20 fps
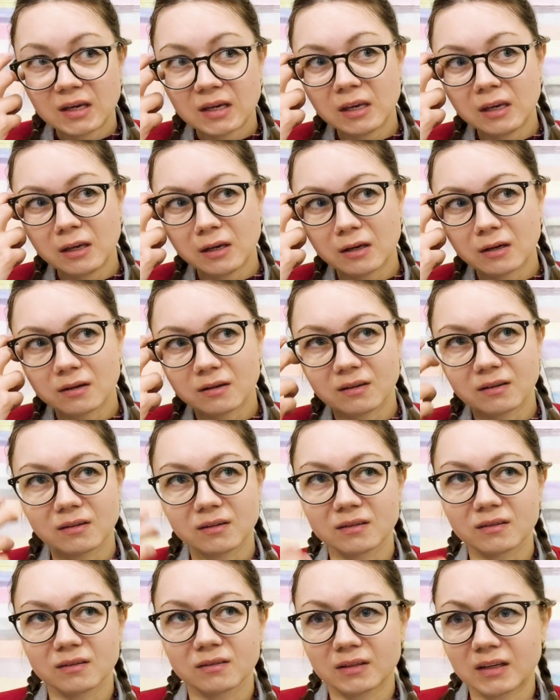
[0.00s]
И
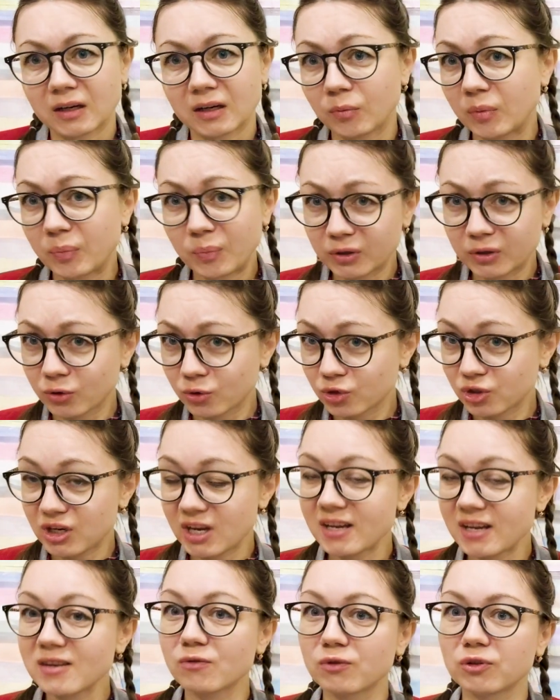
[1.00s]
э, как бы
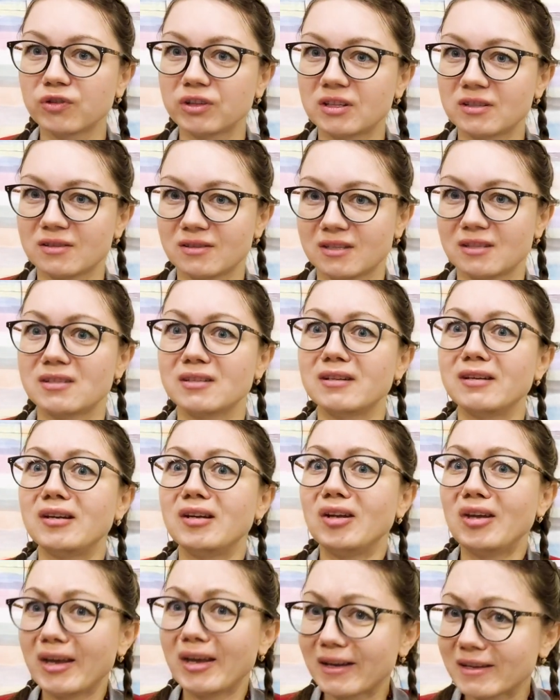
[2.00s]
погружение вот в это, знаете,
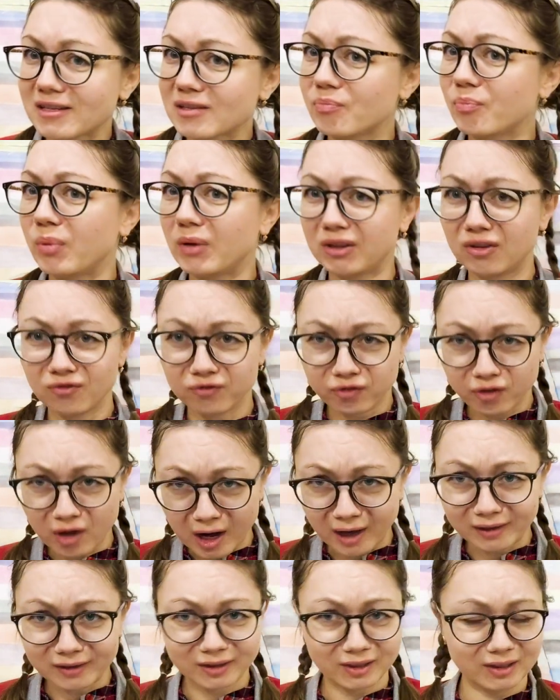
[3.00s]
лес,
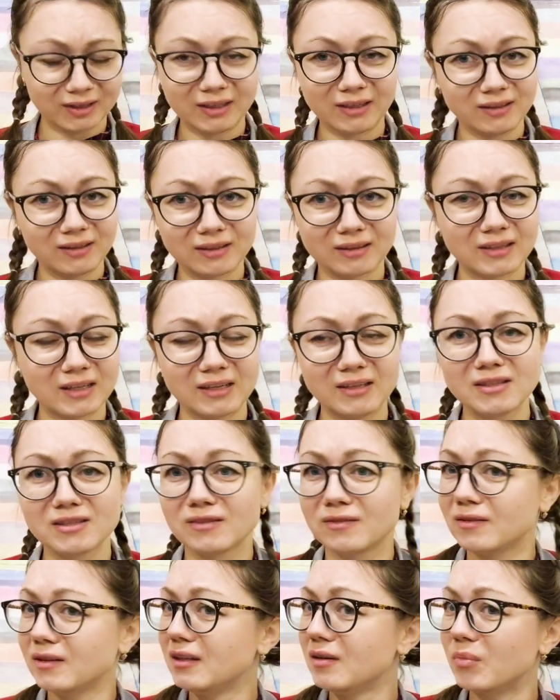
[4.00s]
подвал, какие-то
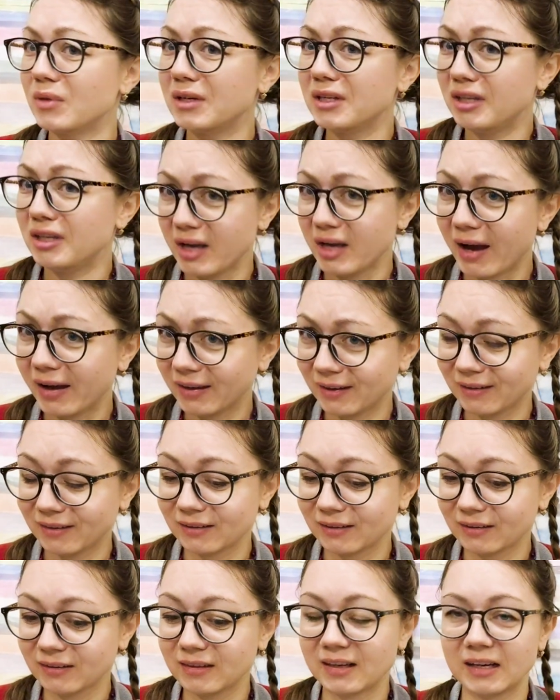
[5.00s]
таинственные маньяки и
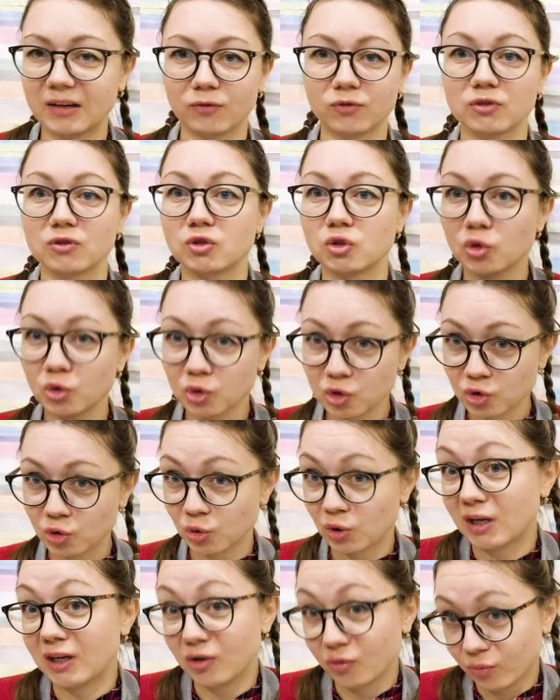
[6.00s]
так далее. Вот все, что
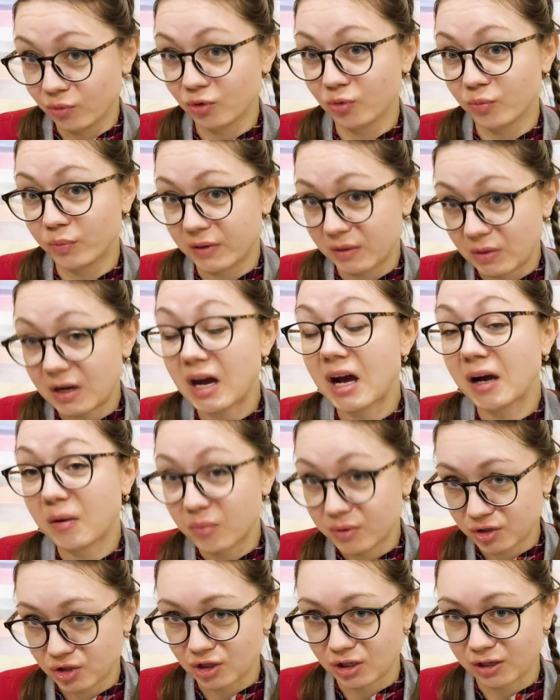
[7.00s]
я люблю, прямо
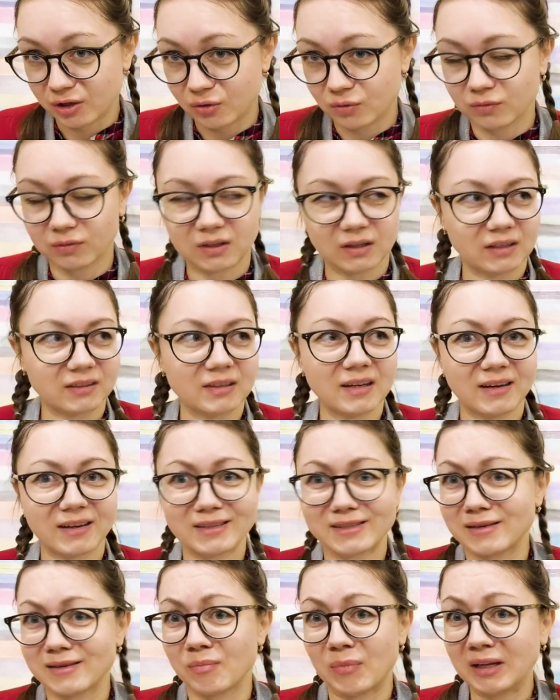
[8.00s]
обожаю,
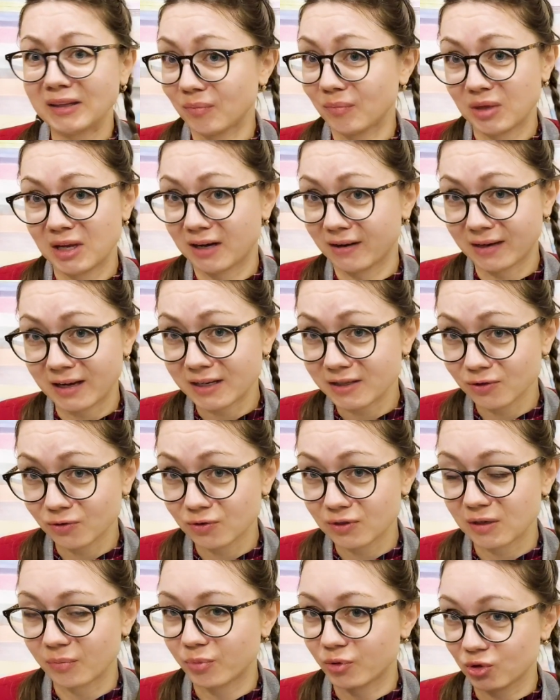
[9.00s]
когда сама там не
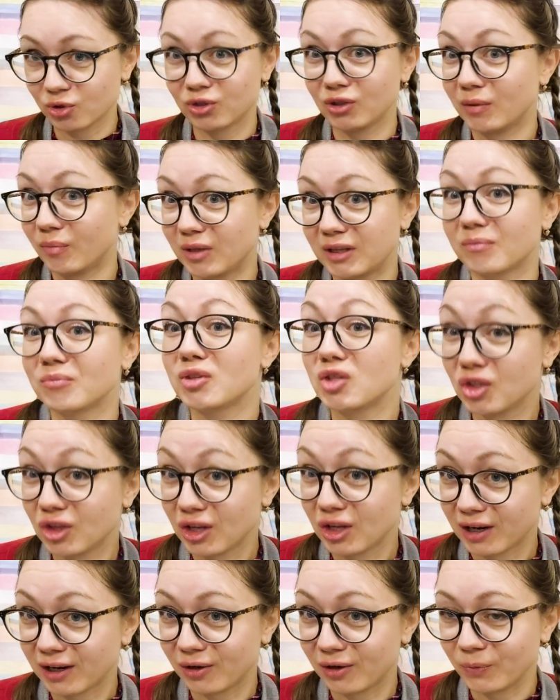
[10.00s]
оказываюсь, а просто об этом
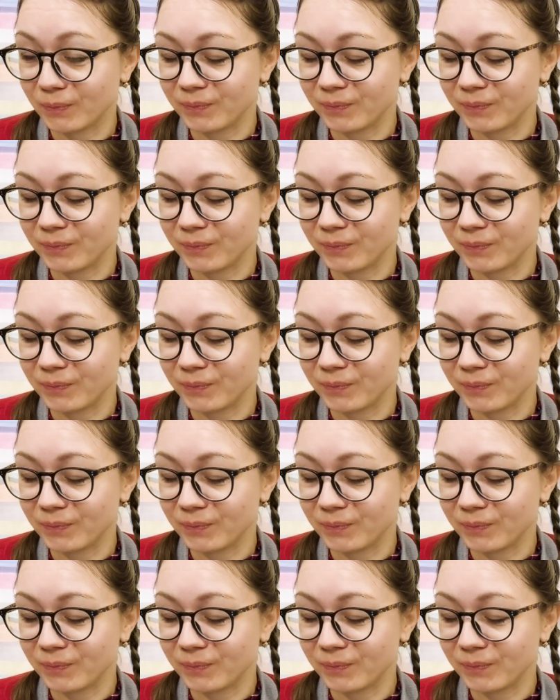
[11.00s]
читаю.